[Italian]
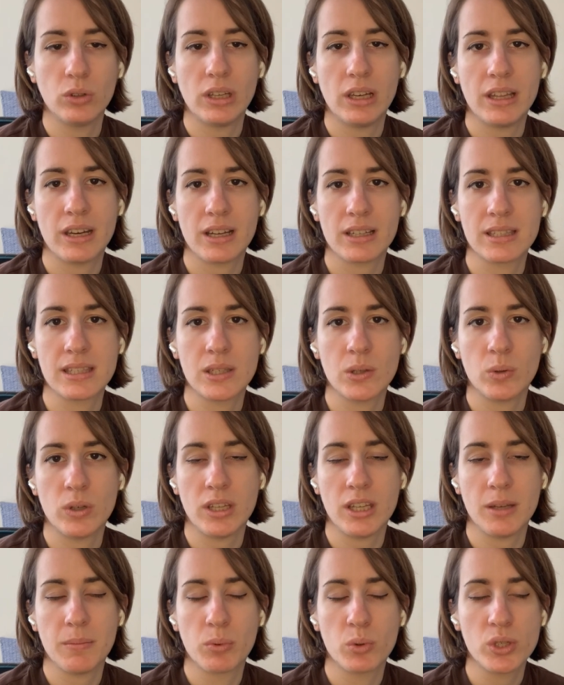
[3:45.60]
delle
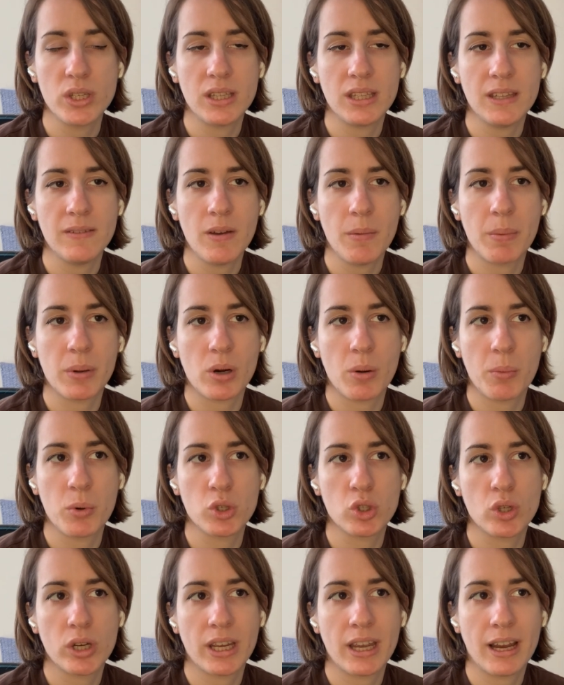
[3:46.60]
reazioni positive, però
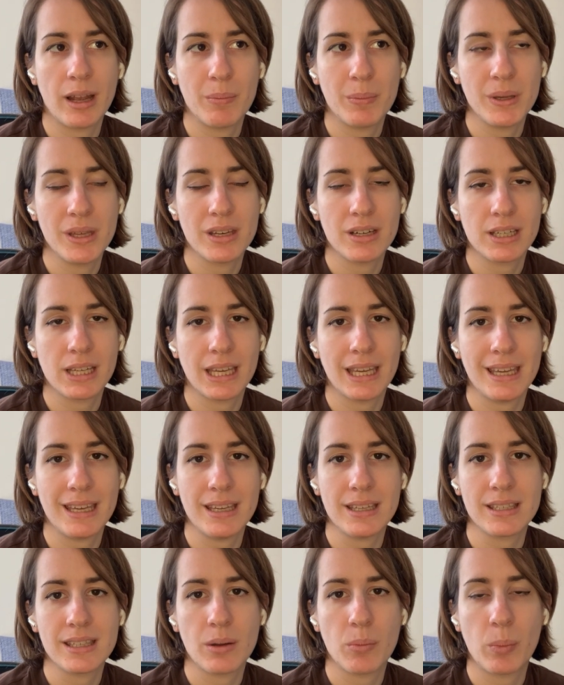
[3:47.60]
posso anche capire
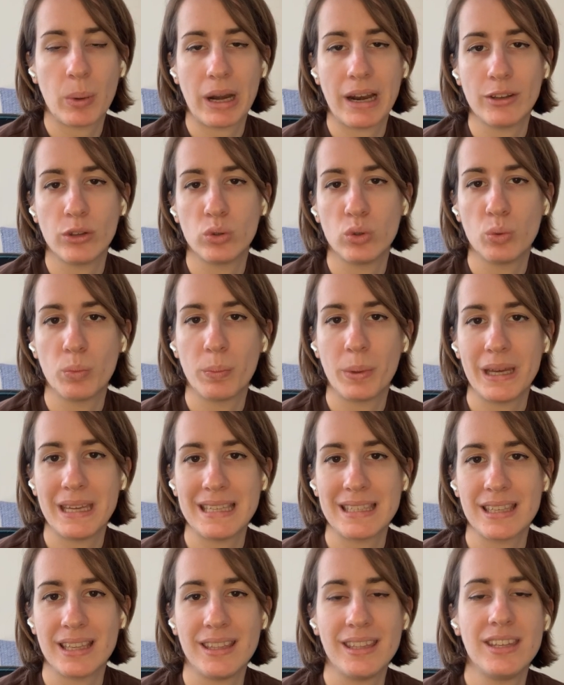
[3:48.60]
che stiamo parlando di un
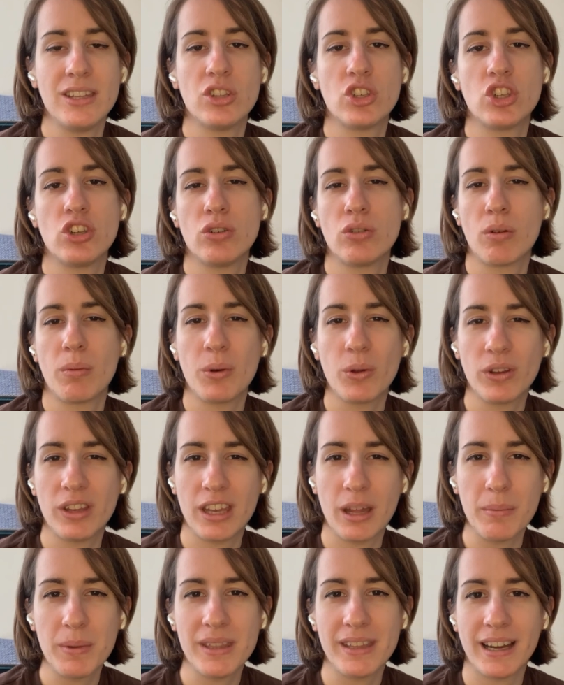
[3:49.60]
paese di 5 milioni di
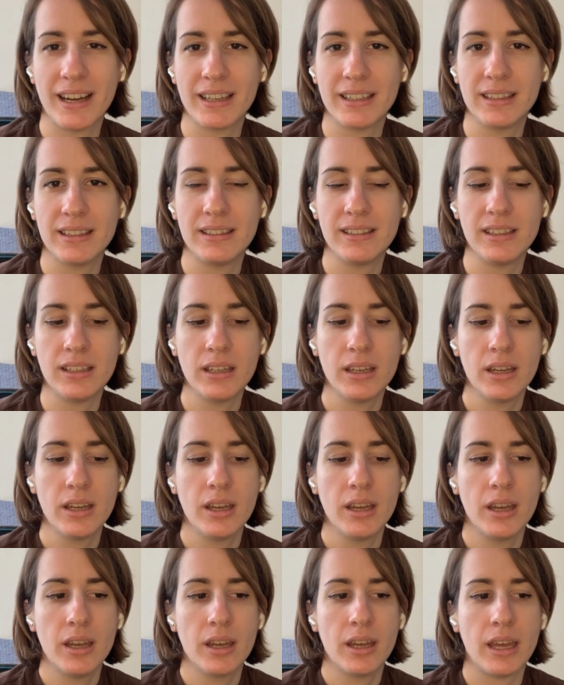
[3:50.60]
abitanti,
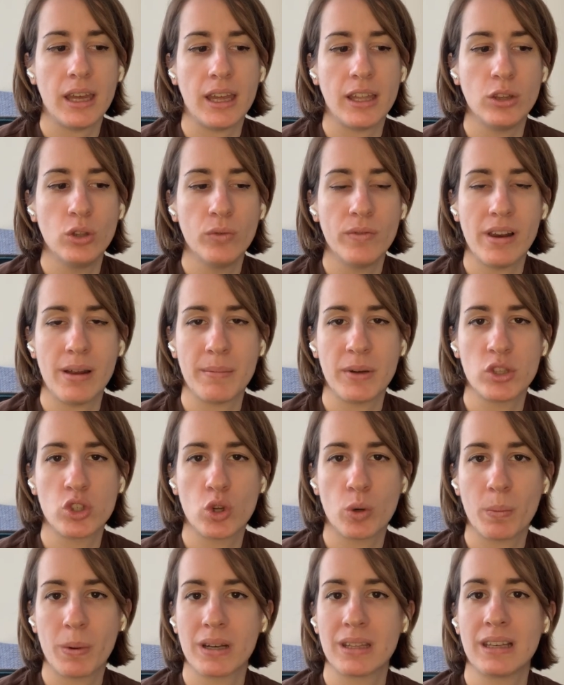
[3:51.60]
eh, dove la
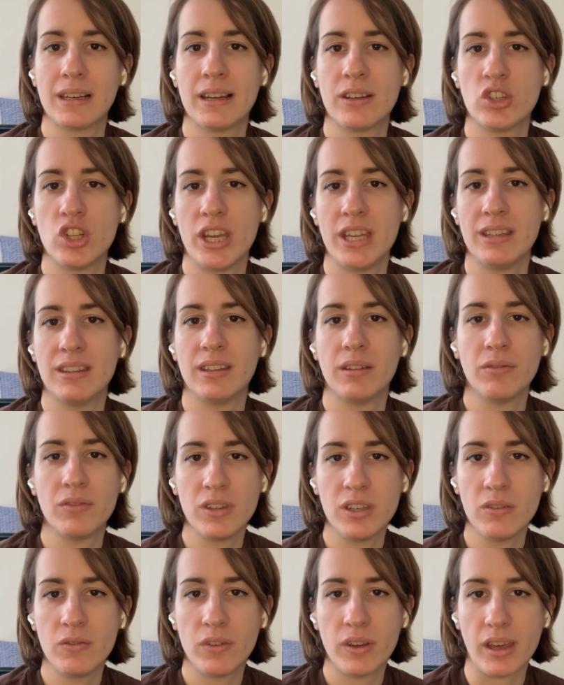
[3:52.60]
maggior parte della gente
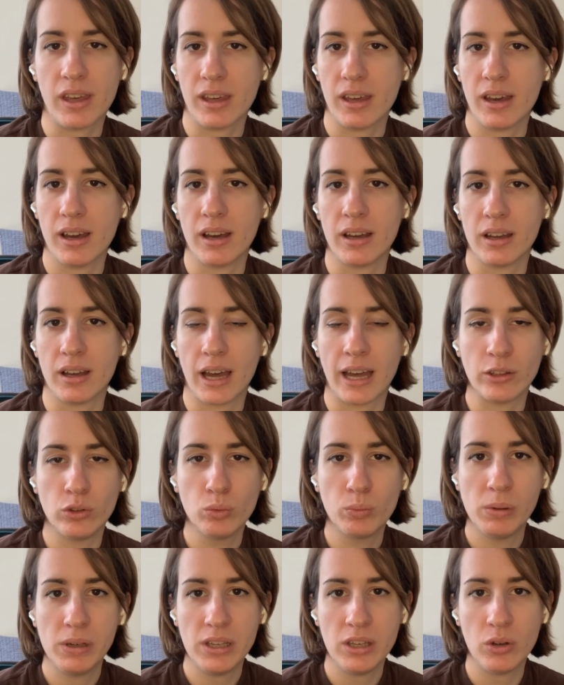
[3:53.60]
vive eh, a
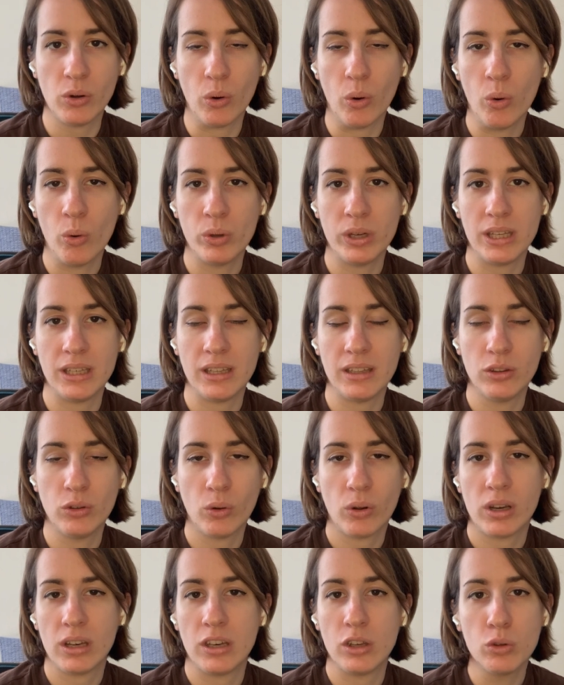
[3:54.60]
Dublino o nei
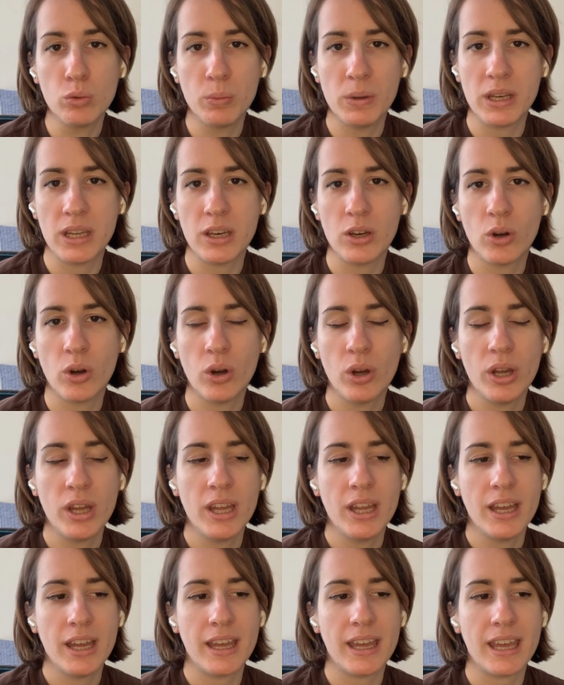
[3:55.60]
dintorni di Dublino
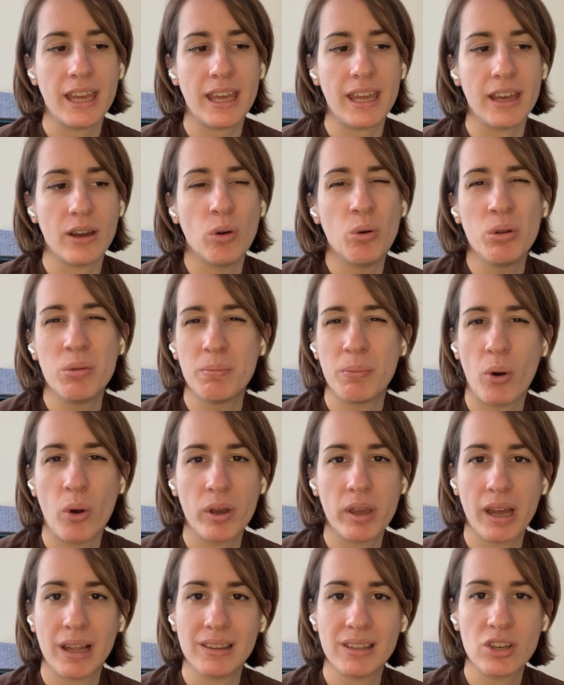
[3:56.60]
eh, o in
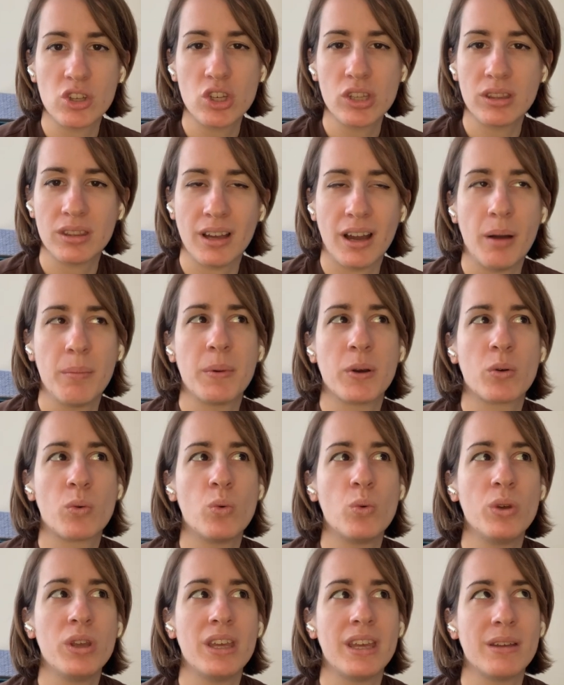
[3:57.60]
poche altre città, per
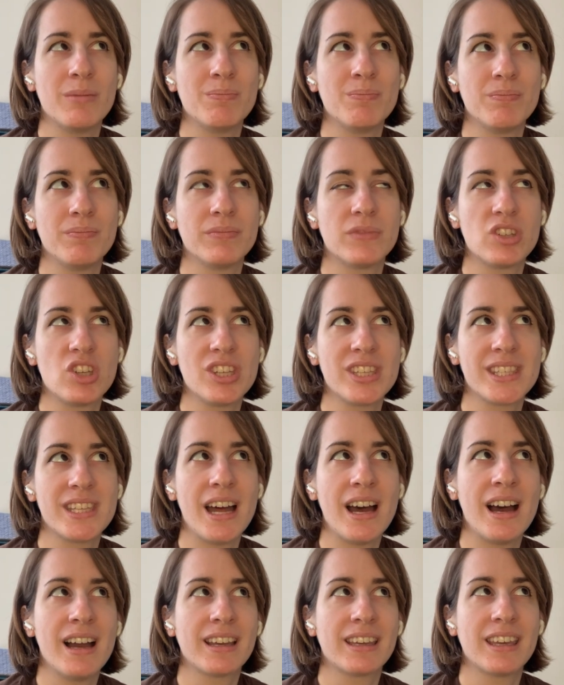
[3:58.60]
cui ci
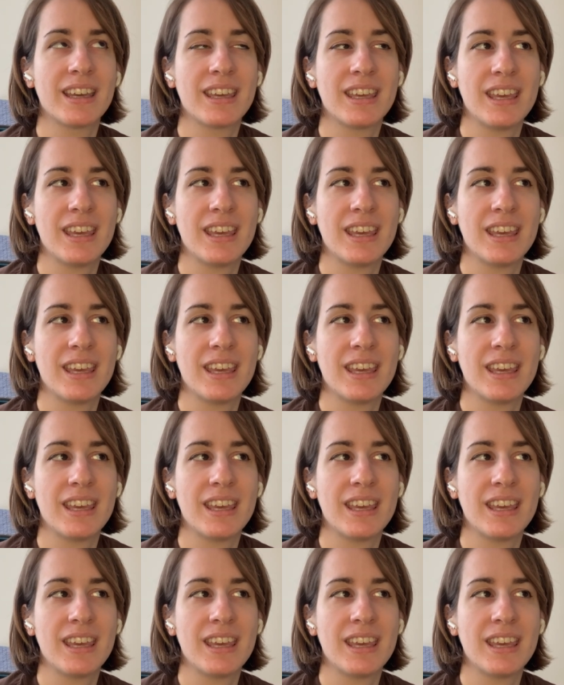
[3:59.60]
sta anche